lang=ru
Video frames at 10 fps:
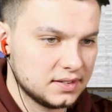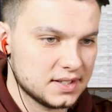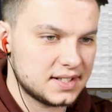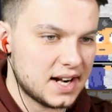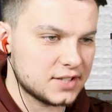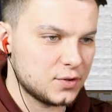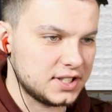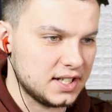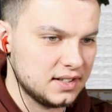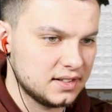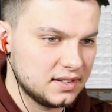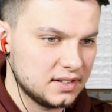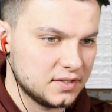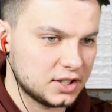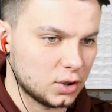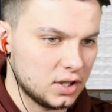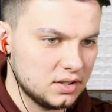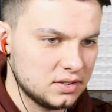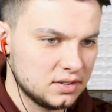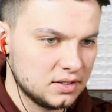Здравствуйте. Вы
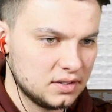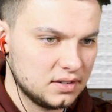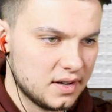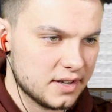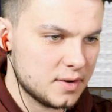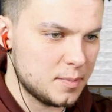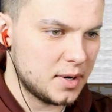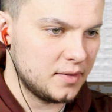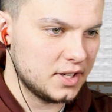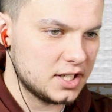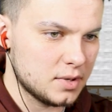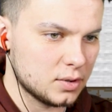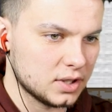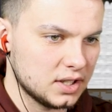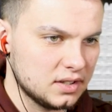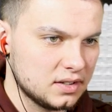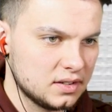кто? Я с вами поговорить не могу, да?